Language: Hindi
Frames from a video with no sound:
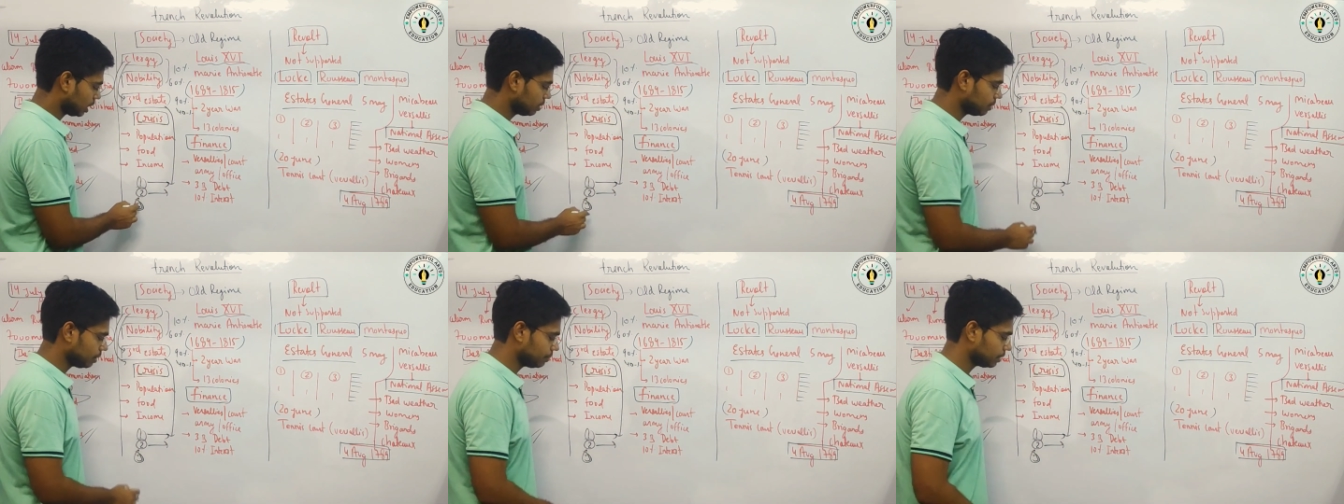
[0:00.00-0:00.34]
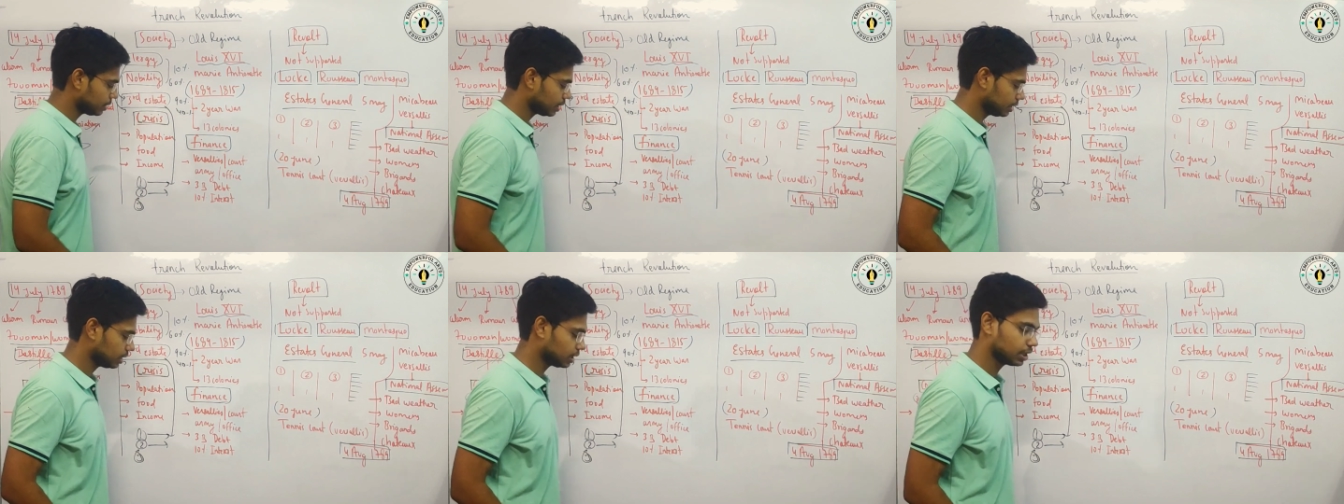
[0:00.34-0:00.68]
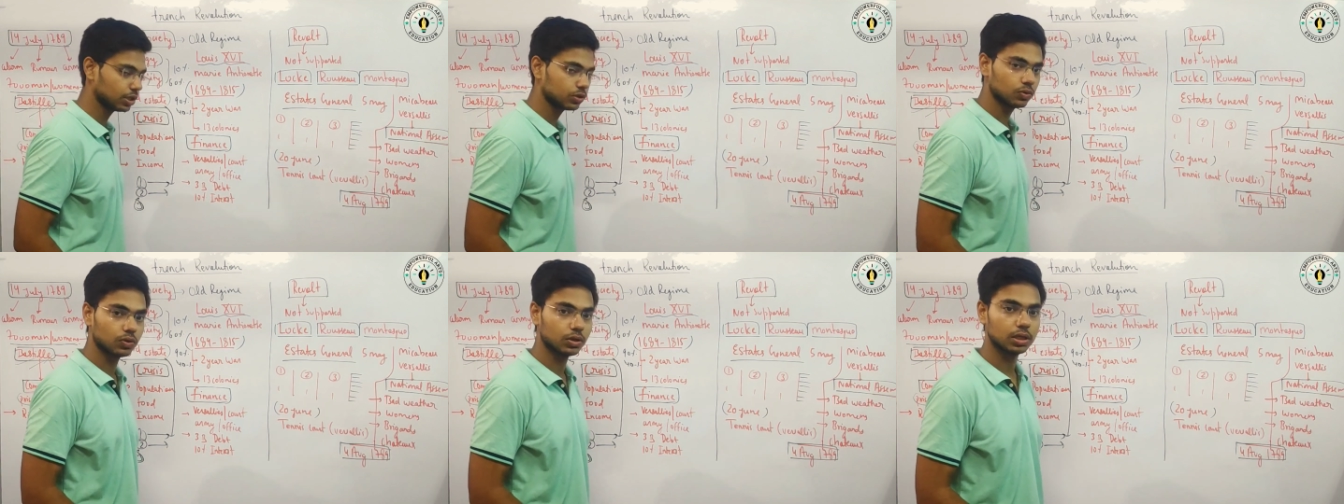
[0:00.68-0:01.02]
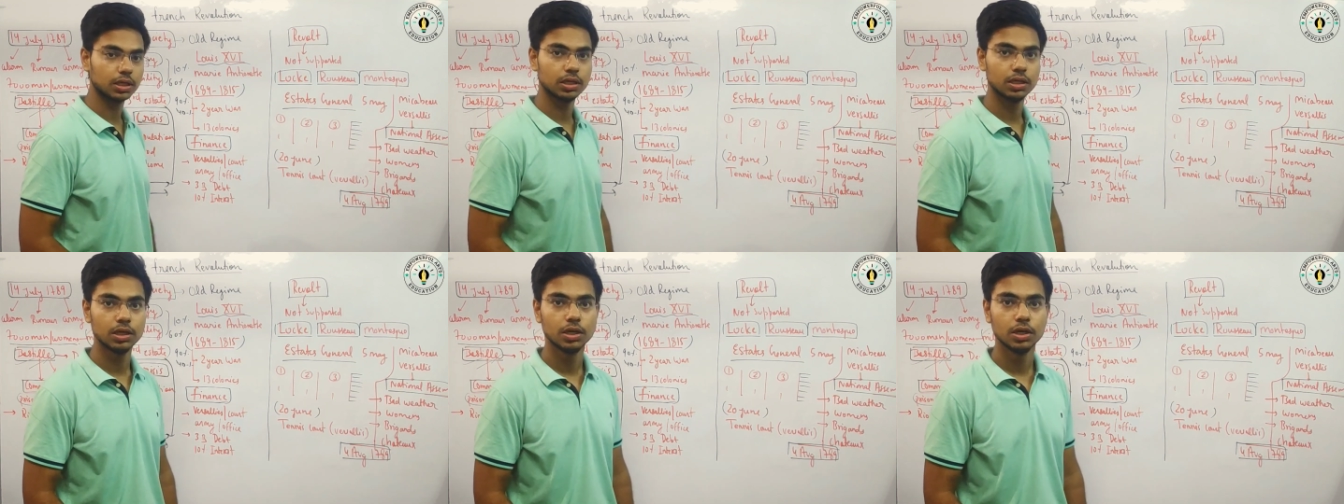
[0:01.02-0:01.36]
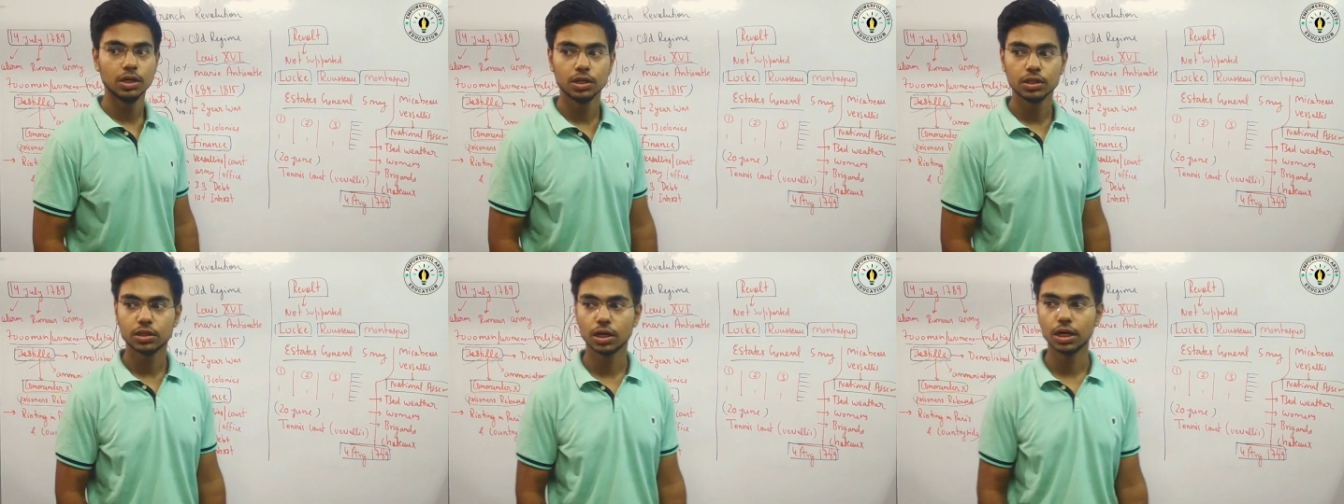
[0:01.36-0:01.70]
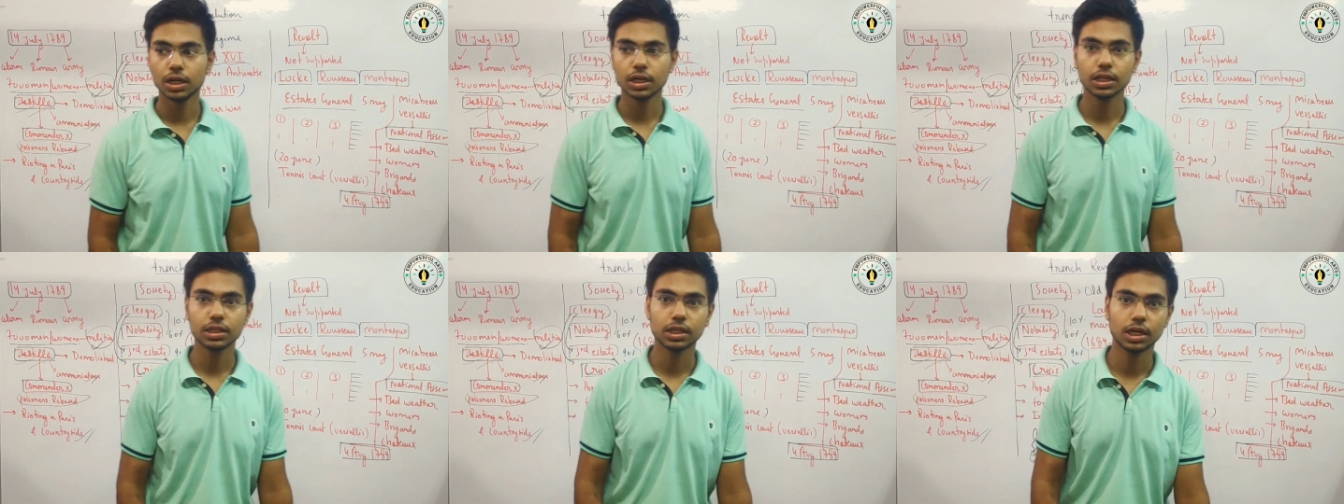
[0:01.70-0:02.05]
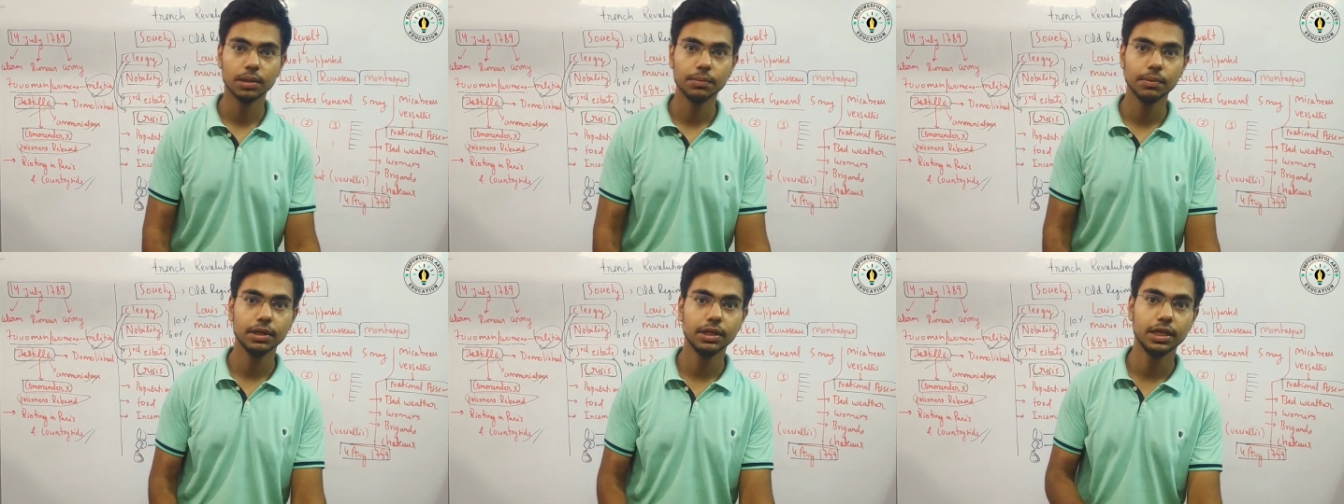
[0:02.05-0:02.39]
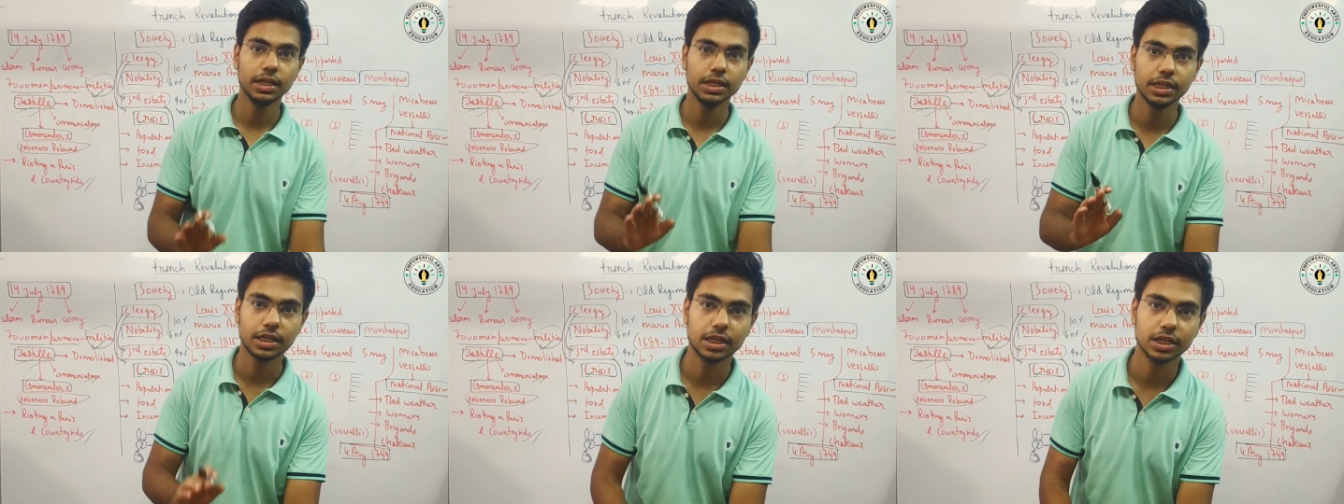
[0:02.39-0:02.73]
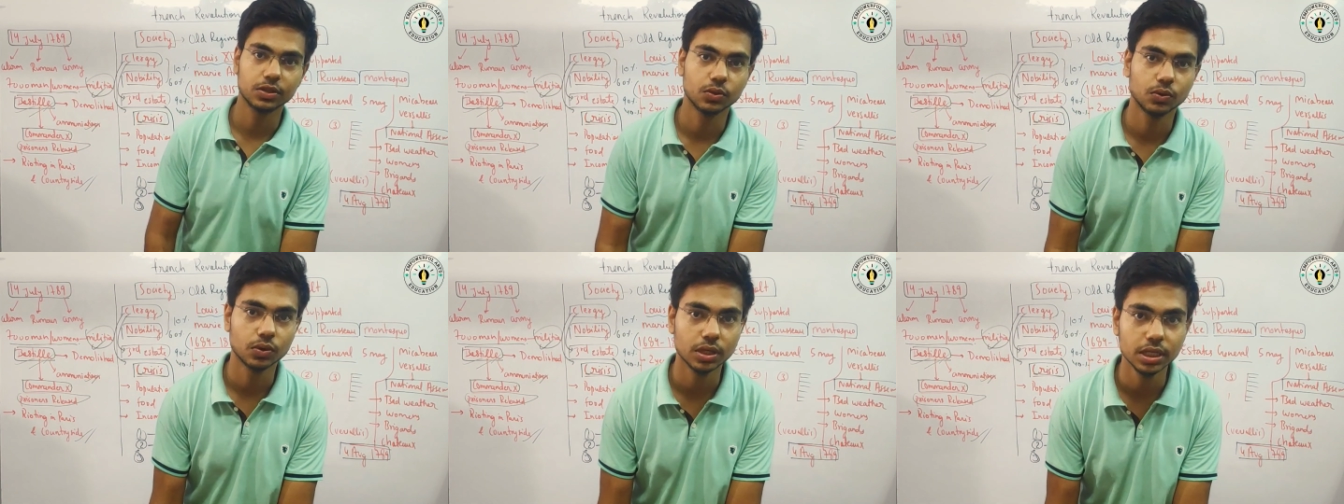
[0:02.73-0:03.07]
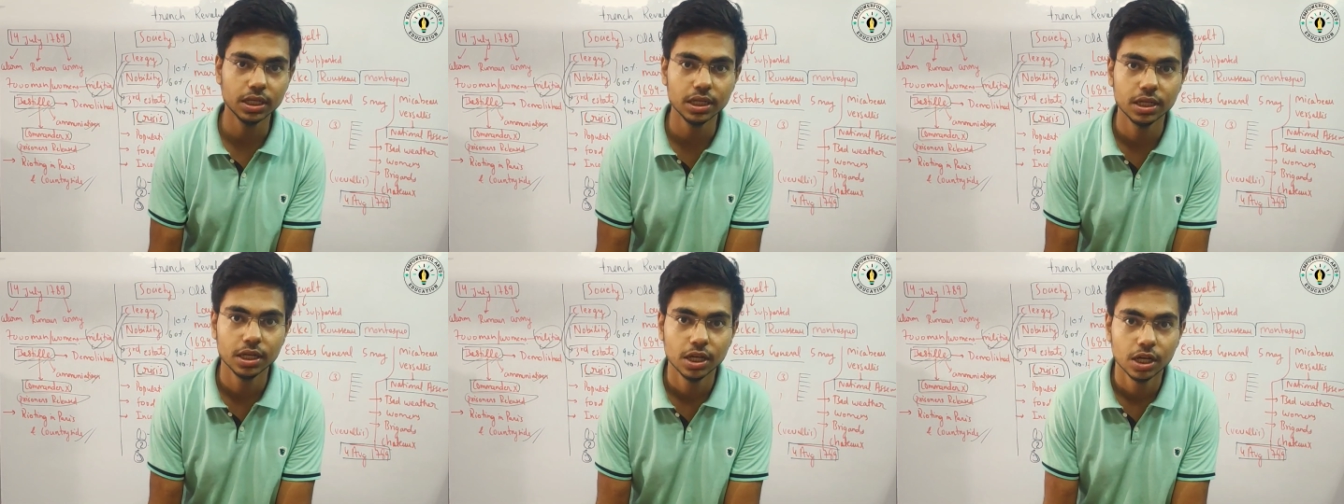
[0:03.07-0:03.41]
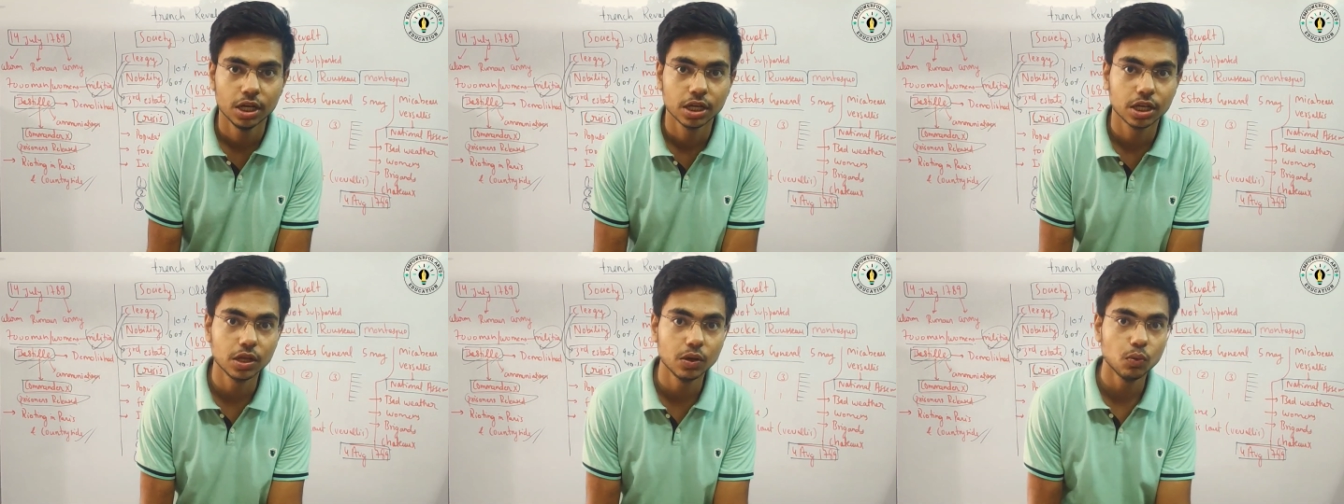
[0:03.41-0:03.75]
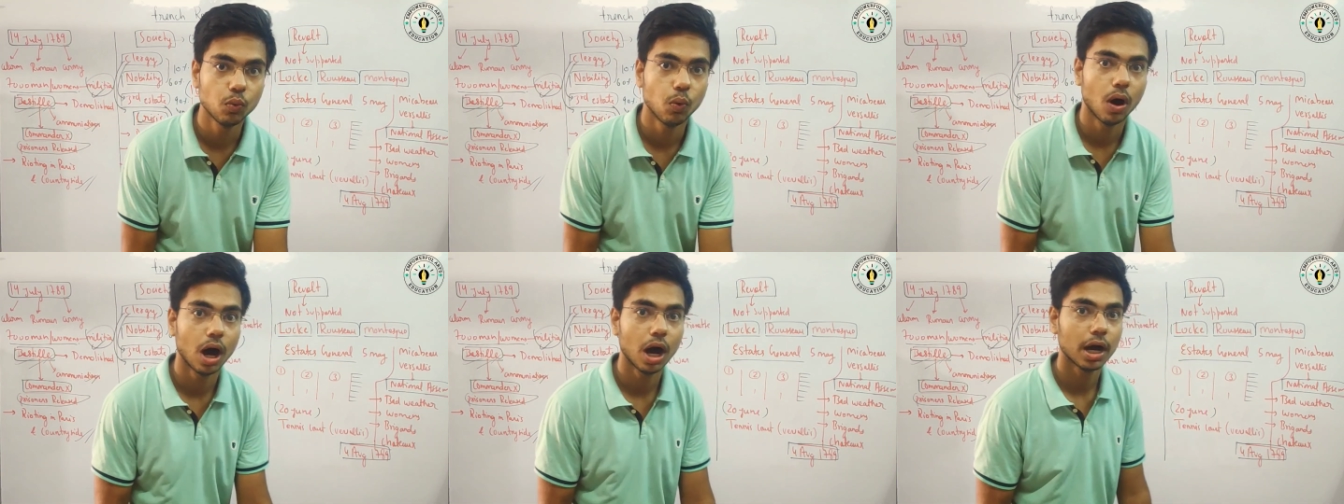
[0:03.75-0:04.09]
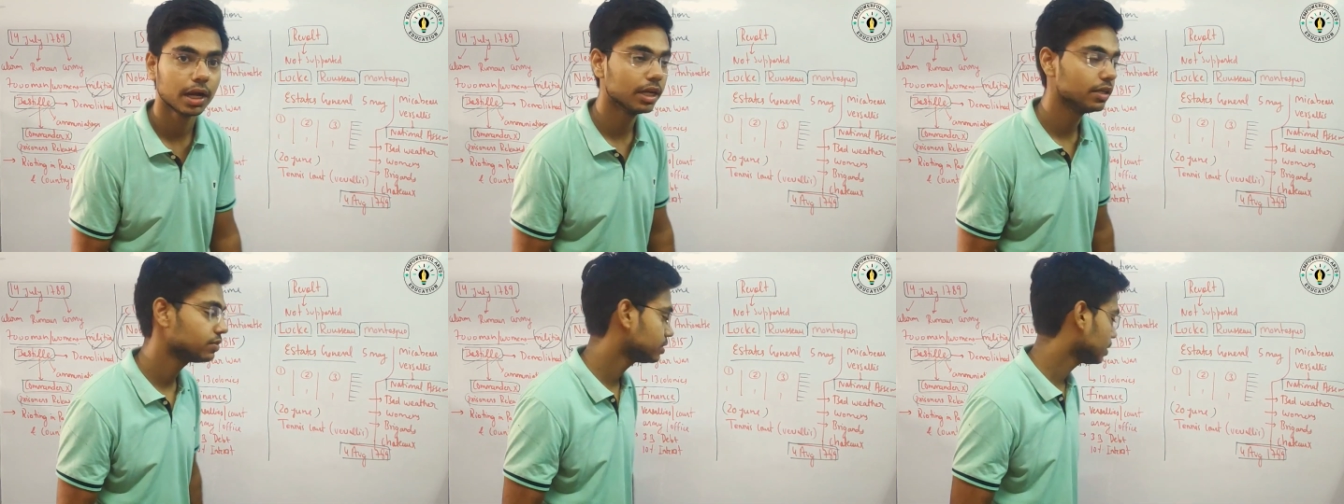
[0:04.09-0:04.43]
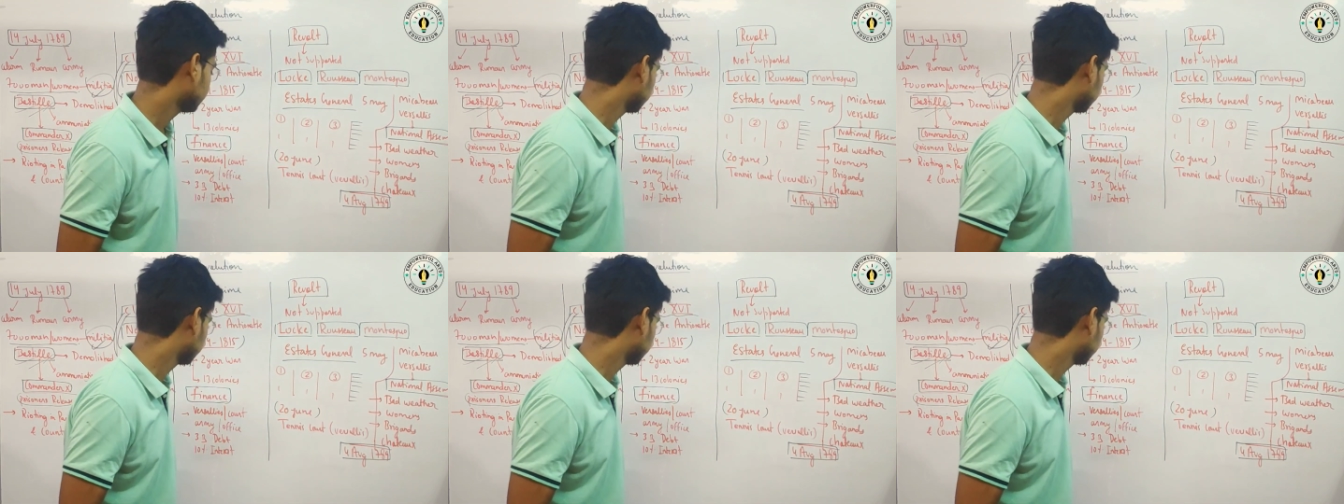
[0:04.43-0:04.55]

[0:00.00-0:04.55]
में भी क्या दिक्कत हो गई थर्ड के थर्ड में ये दिक्कत हो गई कि वहाँ के सबसे